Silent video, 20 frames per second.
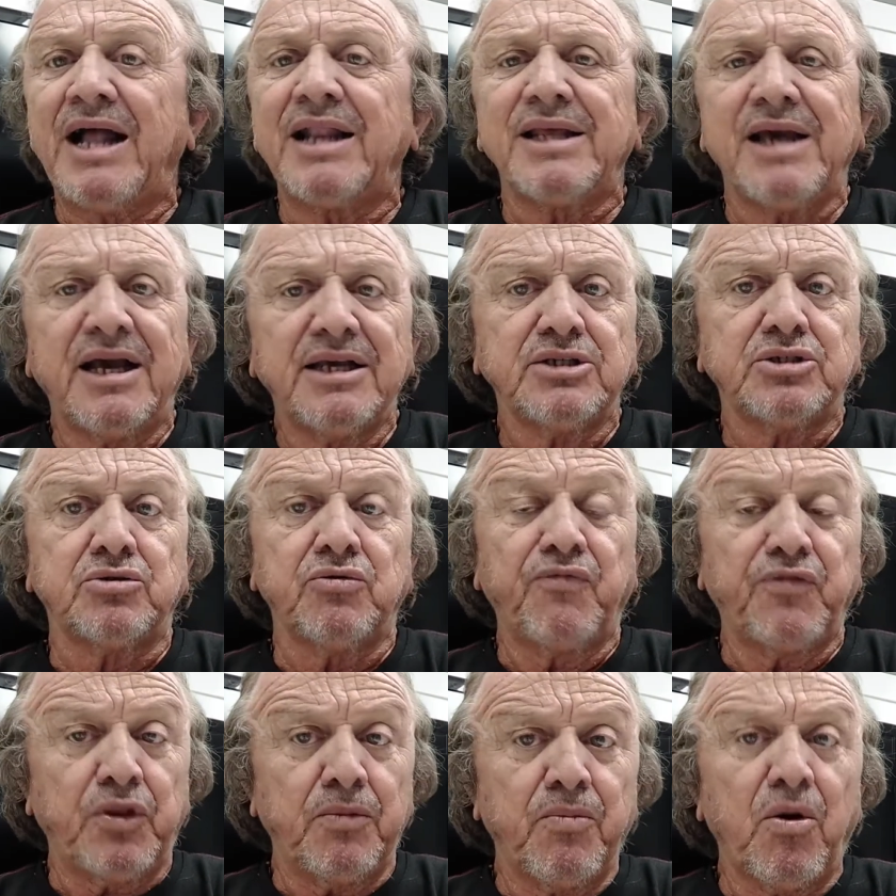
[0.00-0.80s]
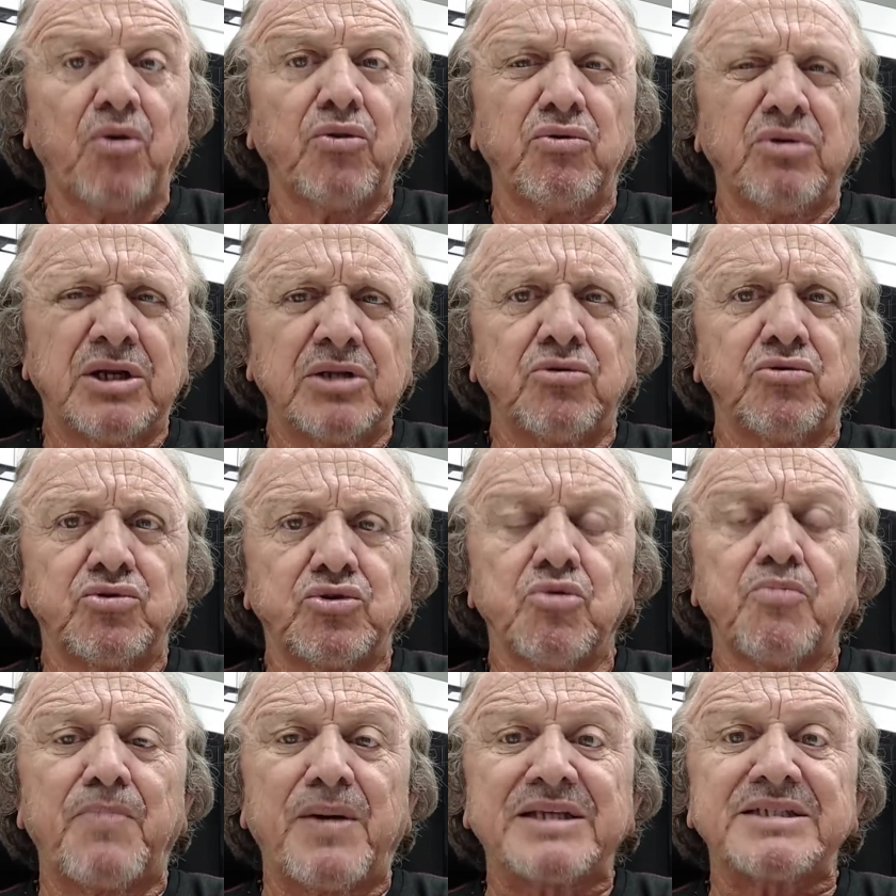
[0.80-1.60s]
Aliás, o futebol do Rio Grande do
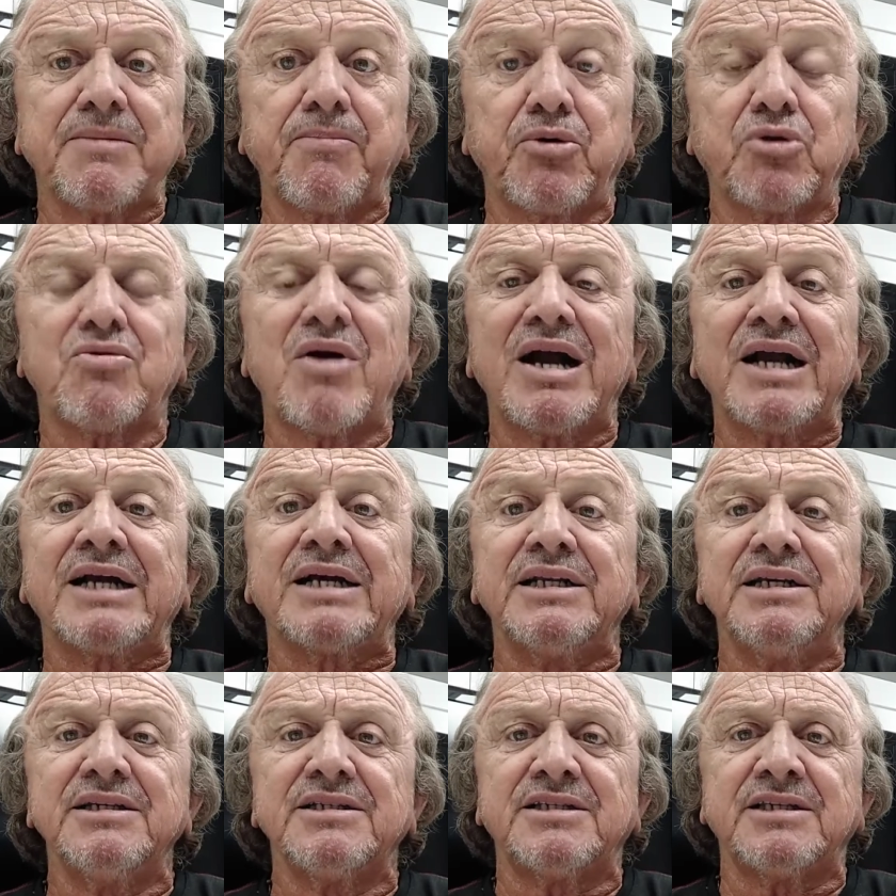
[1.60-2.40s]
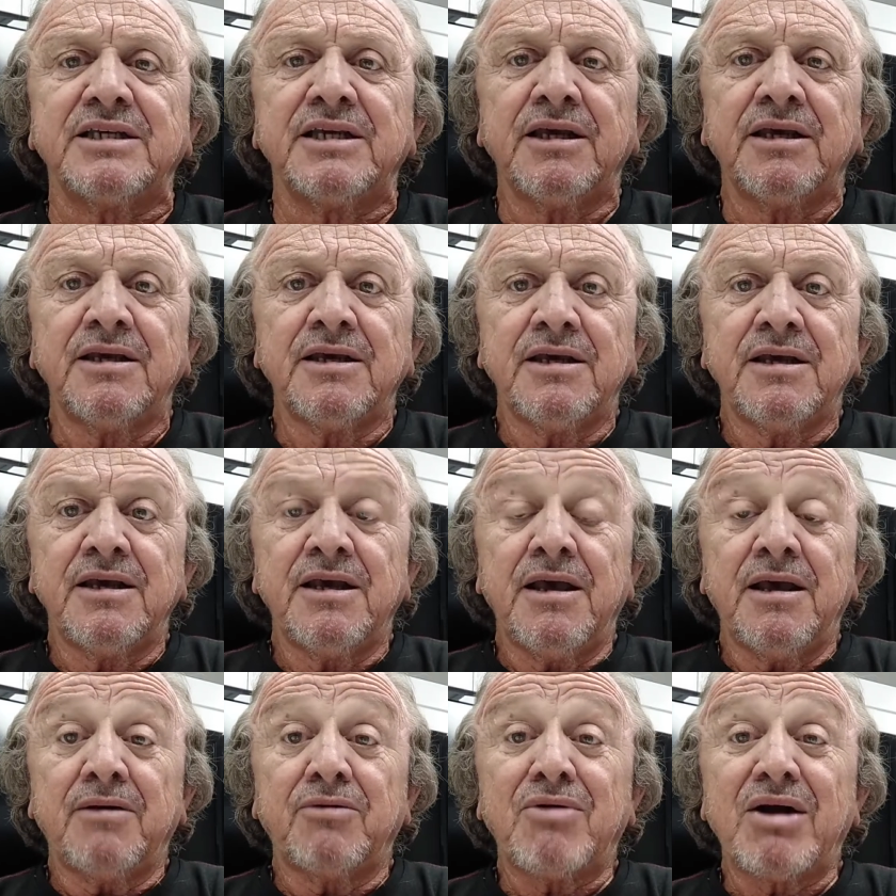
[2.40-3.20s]
Sul passa por uma crise,
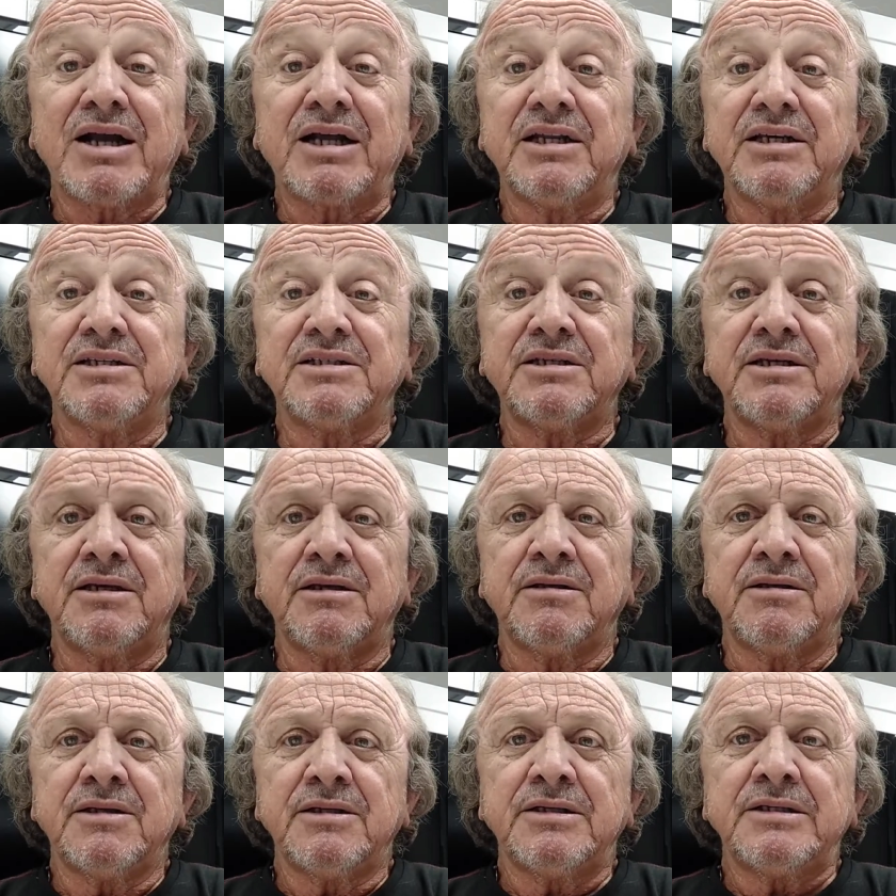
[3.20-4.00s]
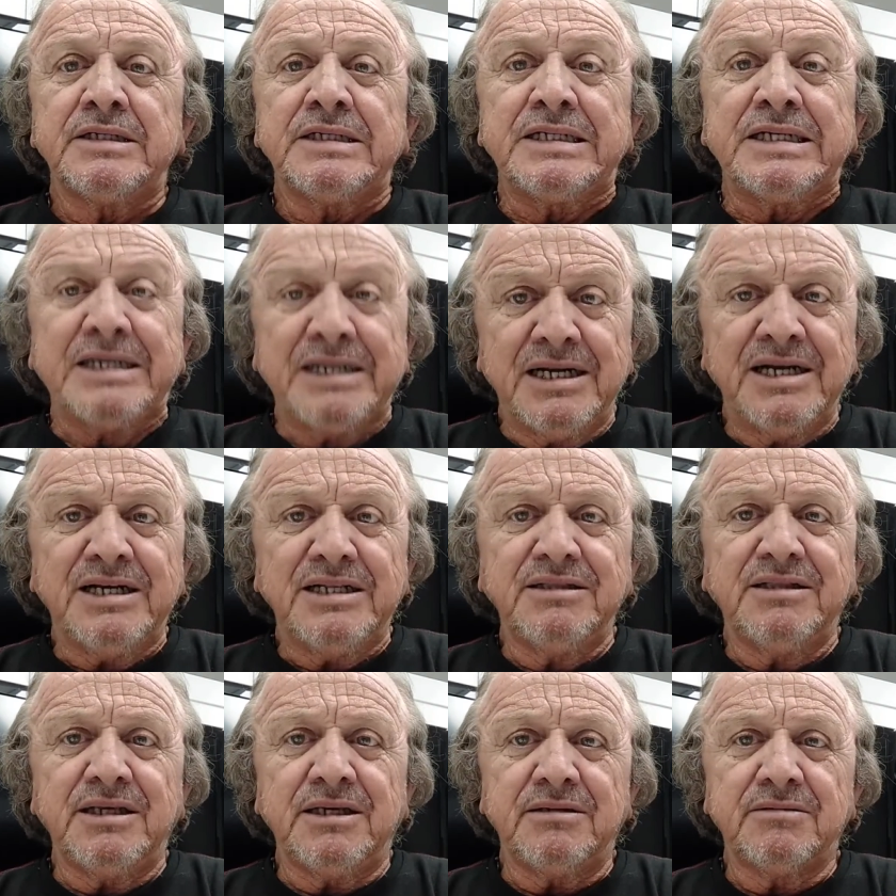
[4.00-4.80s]
uma crise
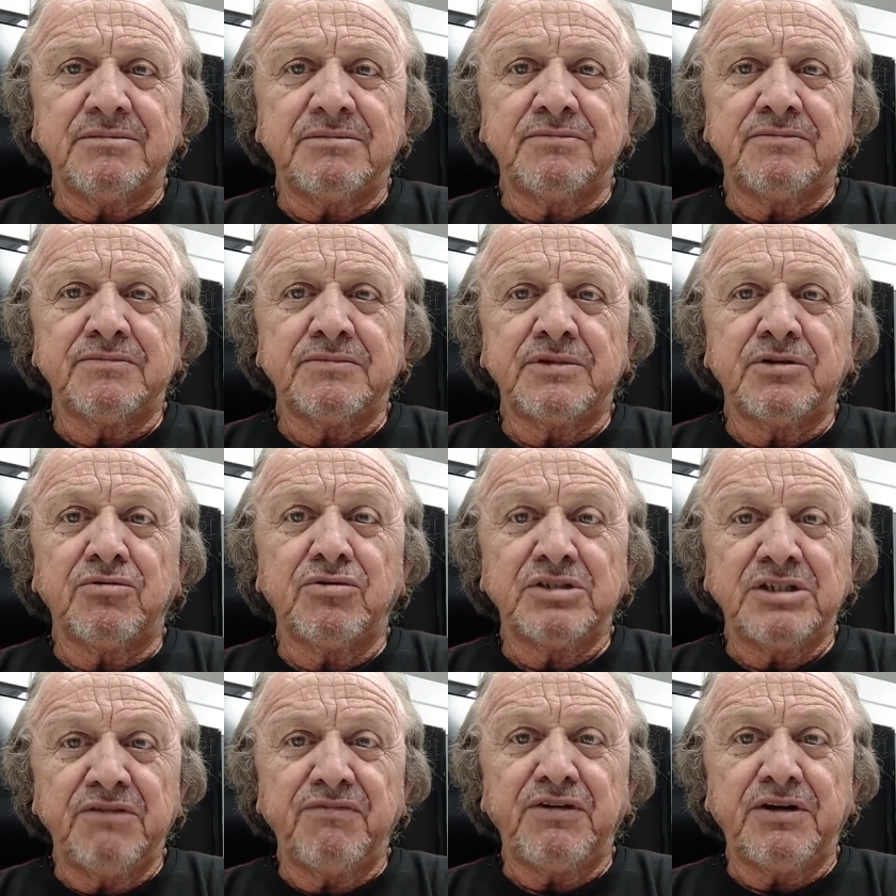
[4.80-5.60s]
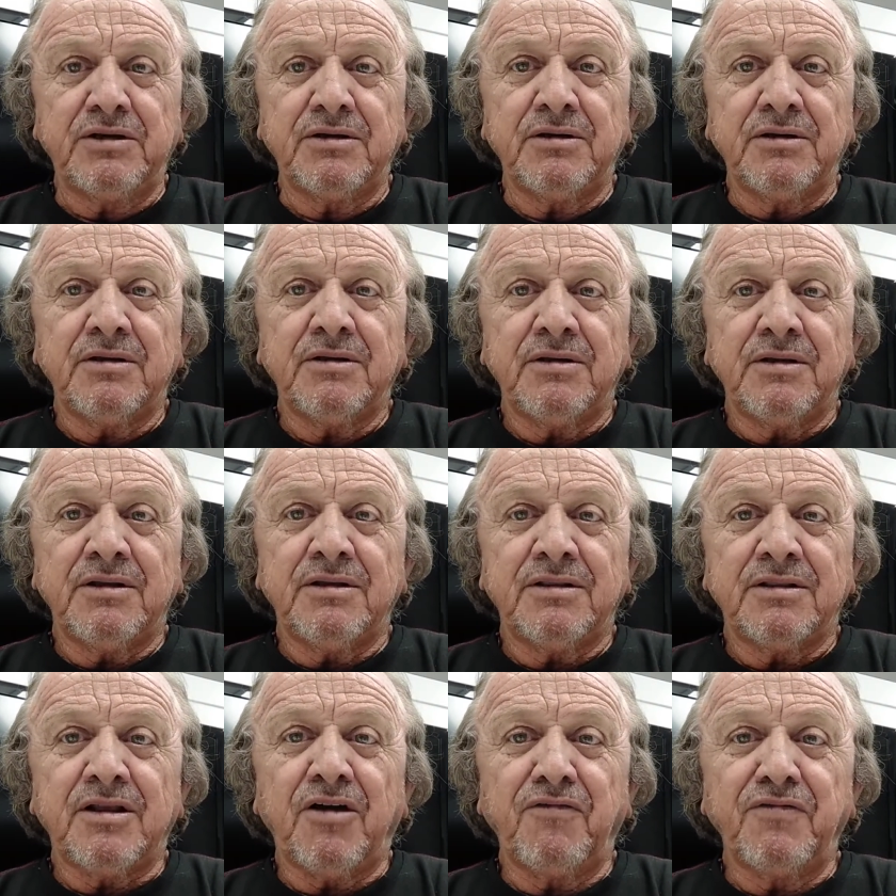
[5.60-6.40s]
grande, inclusive
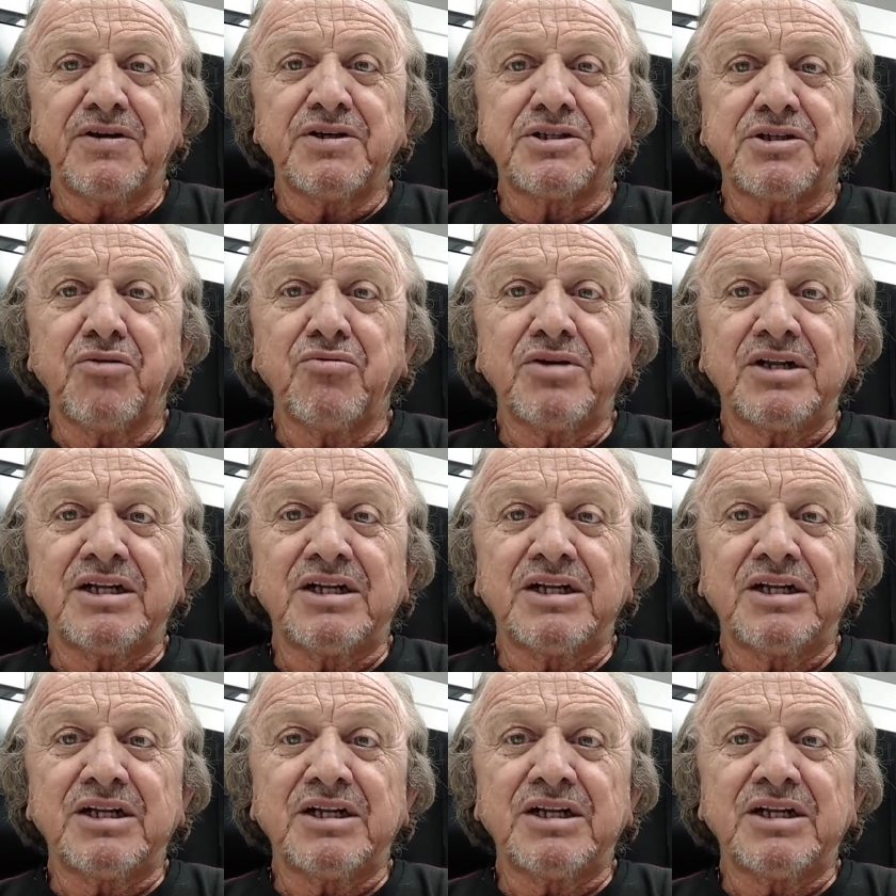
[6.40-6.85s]
talvez tão